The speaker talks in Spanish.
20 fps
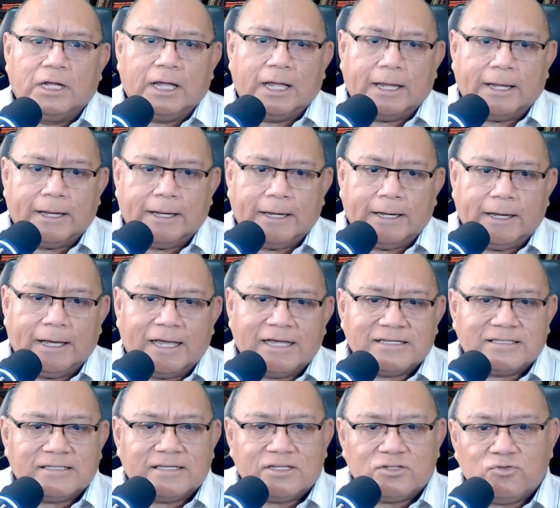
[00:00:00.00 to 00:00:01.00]
Eh,
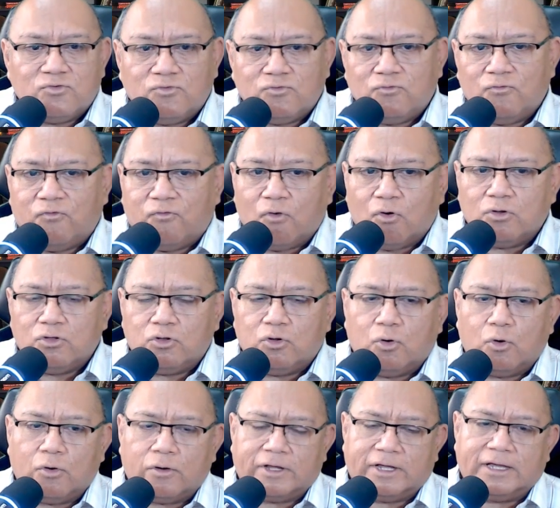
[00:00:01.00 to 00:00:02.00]
este es un
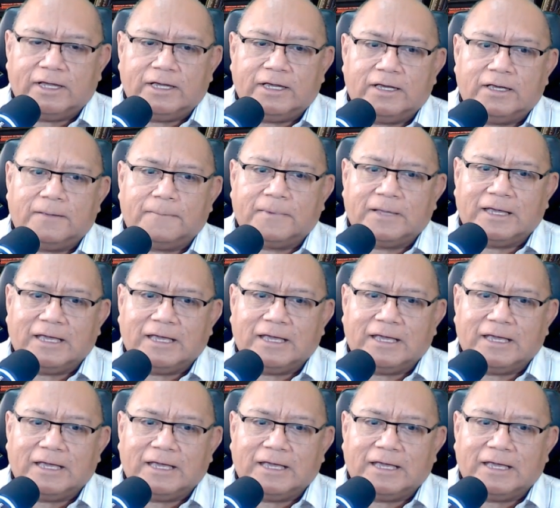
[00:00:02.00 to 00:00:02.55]
fondo que,